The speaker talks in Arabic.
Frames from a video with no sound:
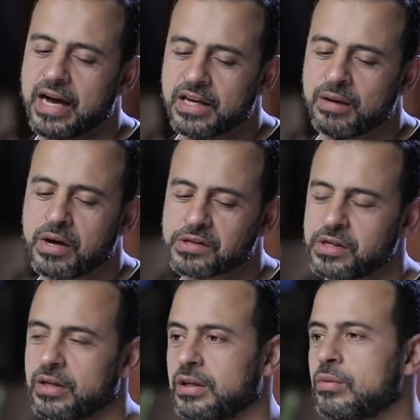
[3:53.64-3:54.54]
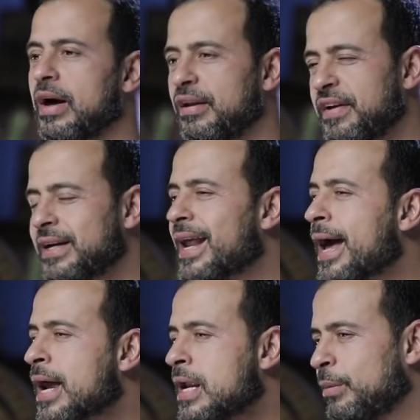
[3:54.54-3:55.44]
على معصيتك وعلى فكرة
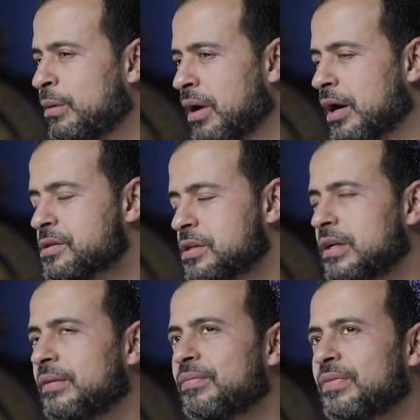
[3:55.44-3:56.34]
أغلب المعاصي